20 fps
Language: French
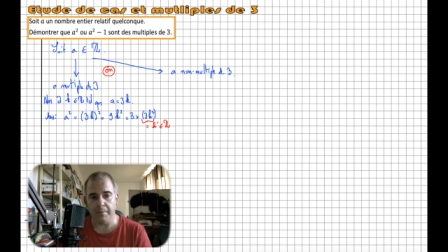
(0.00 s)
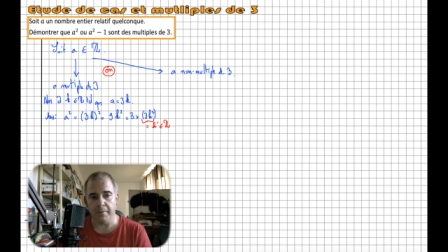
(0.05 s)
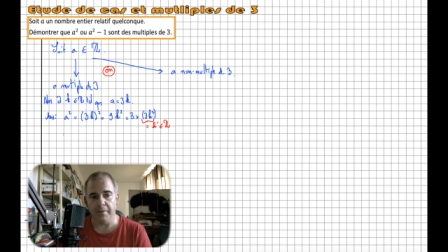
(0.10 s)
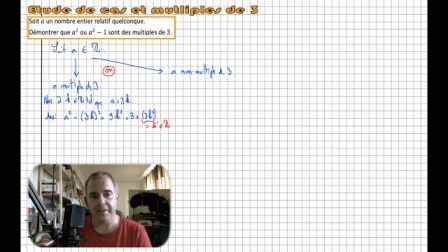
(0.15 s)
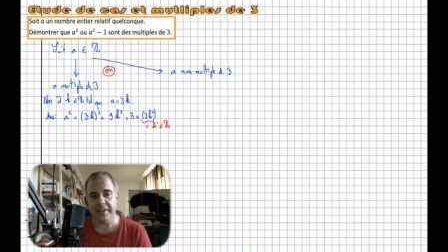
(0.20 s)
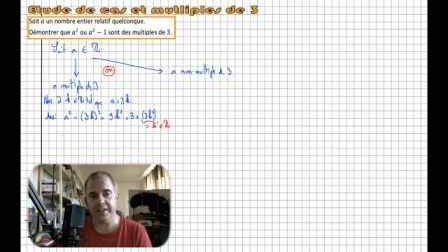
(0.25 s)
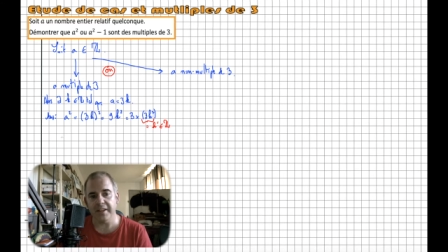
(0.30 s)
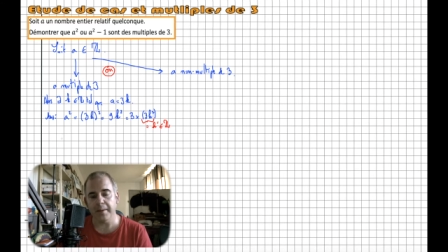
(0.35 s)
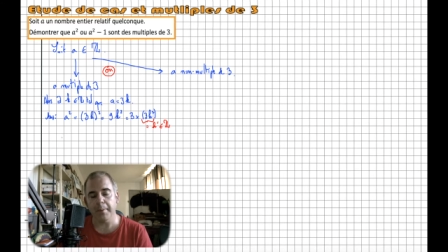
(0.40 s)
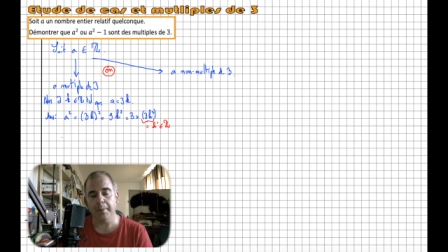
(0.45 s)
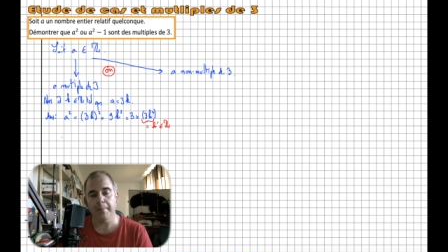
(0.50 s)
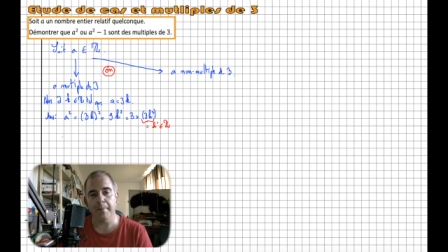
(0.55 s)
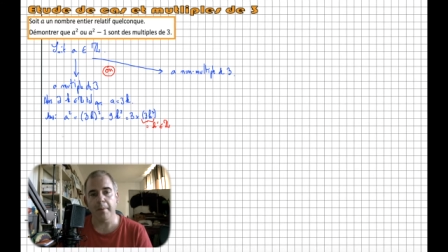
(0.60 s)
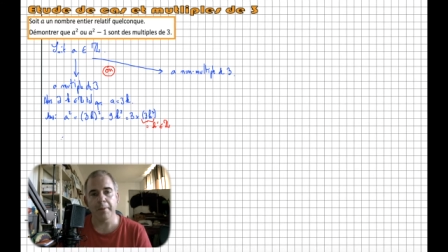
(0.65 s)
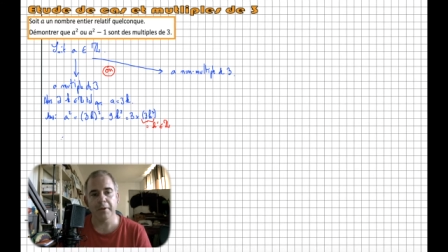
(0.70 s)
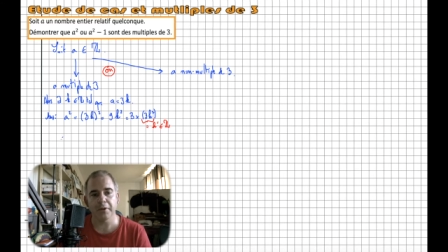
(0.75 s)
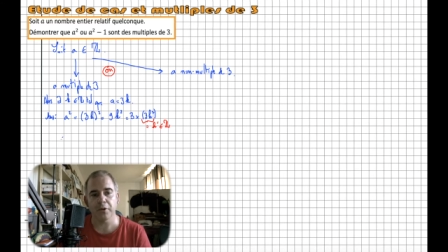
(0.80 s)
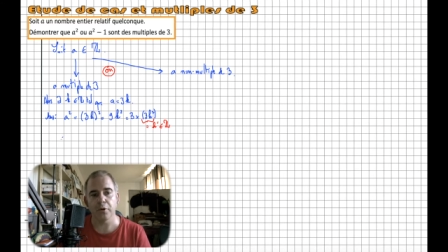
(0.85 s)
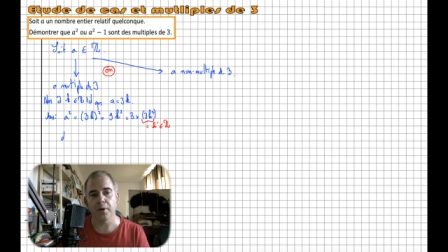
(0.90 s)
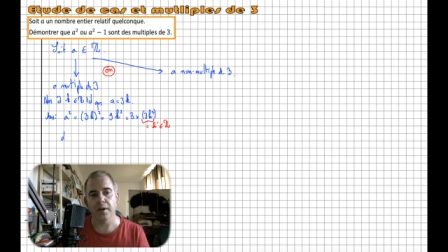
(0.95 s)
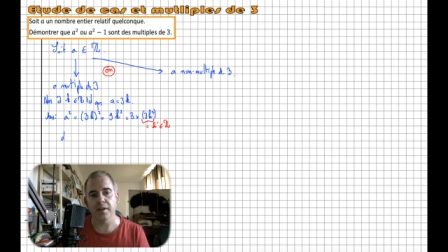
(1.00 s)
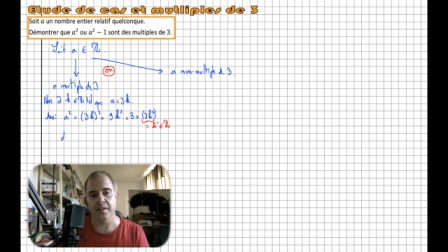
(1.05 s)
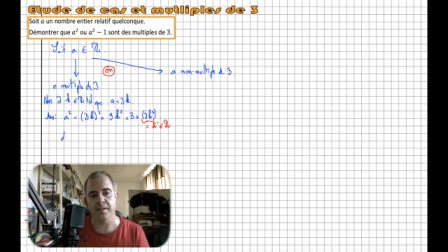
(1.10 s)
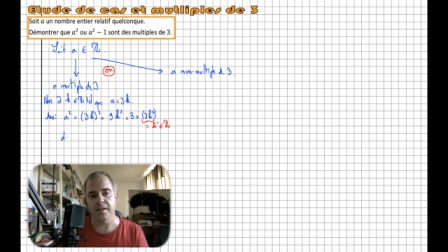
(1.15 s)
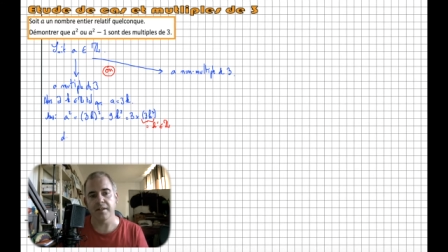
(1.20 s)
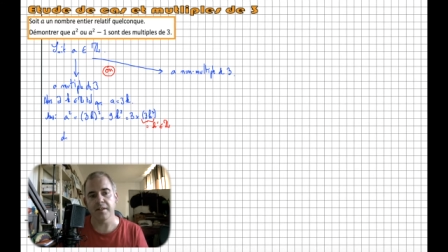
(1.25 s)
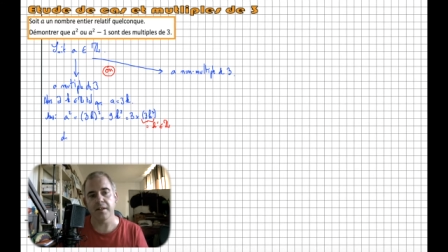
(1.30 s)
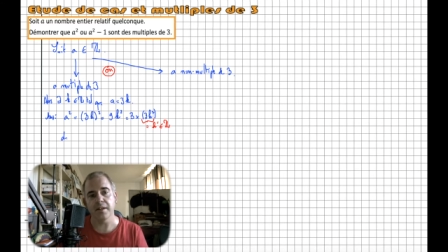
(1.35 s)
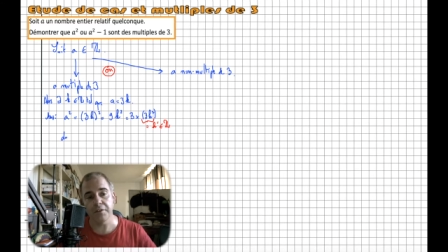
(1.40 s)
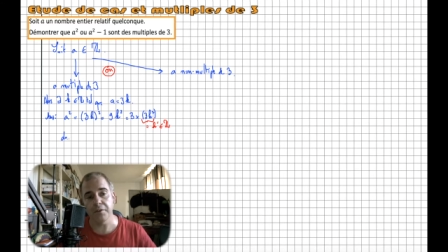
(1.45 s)
avec k' appartenant à
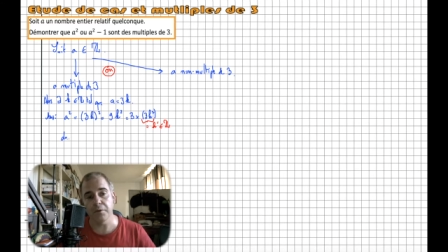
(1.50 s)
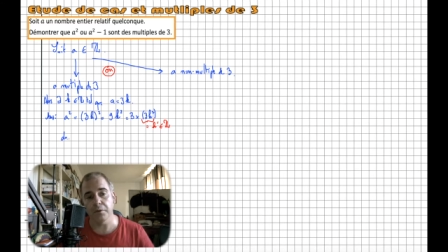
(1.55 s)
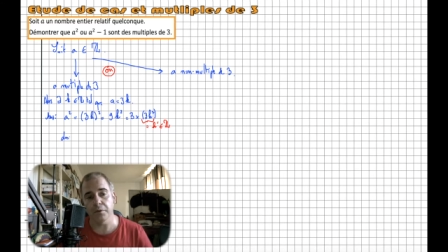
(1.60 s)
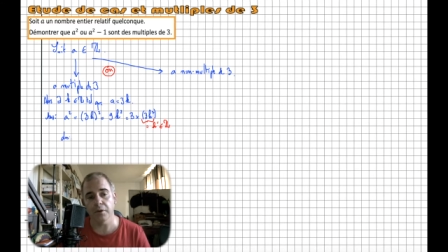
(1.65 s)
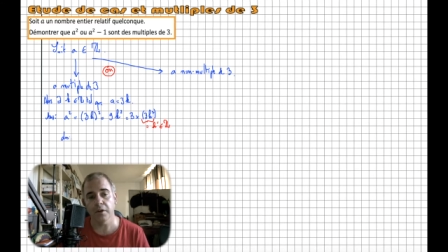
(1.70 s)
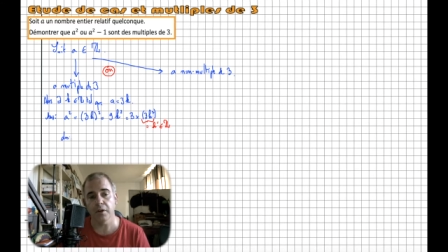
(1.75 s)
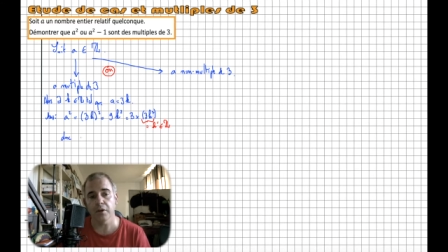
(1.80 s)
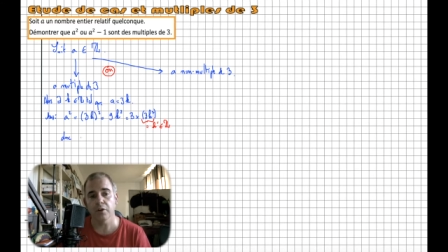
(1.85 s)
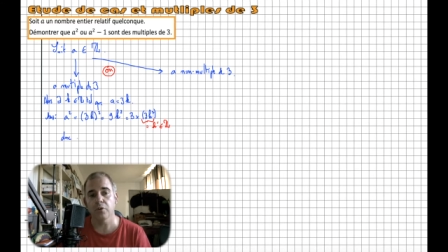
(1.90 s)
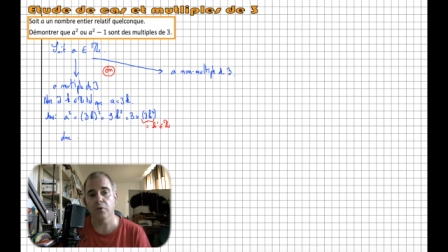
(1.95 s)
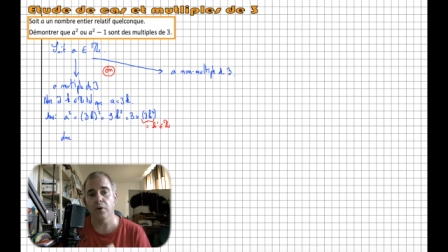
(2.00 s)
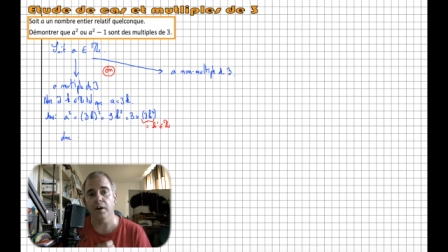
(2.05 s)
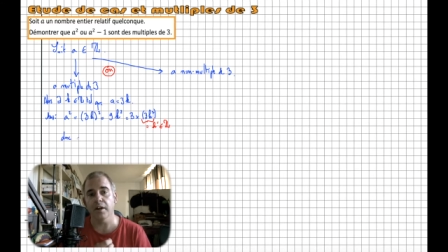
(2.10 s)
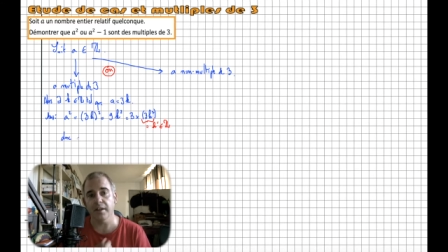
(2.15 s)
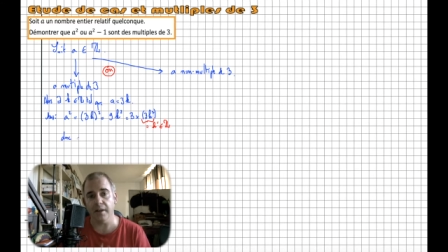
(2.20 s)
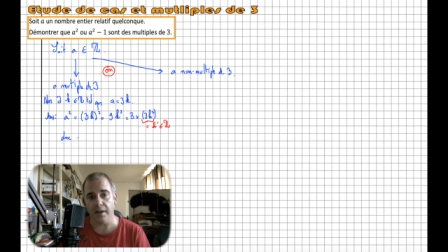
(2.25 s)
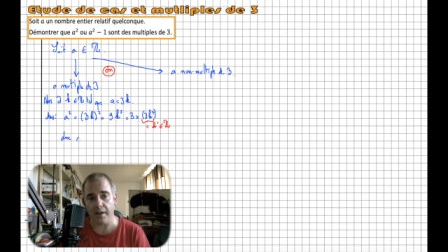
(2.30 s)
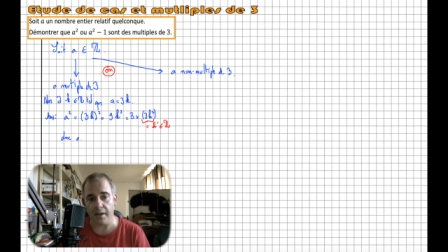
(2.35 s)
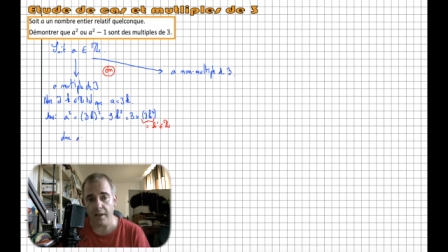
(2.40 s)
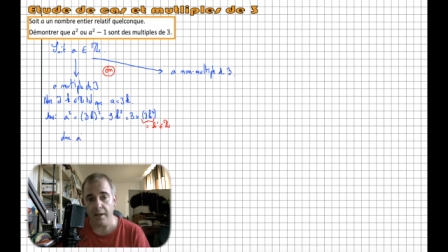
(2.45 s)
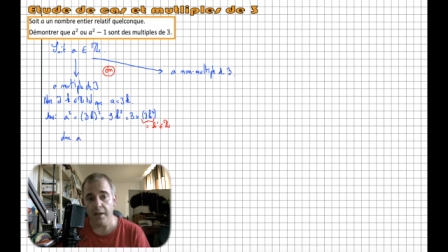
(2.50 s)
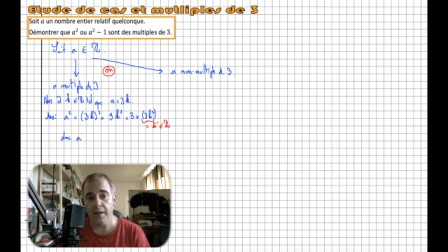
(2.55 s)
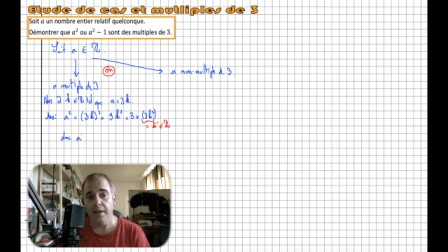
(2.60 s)
z, donc que a carré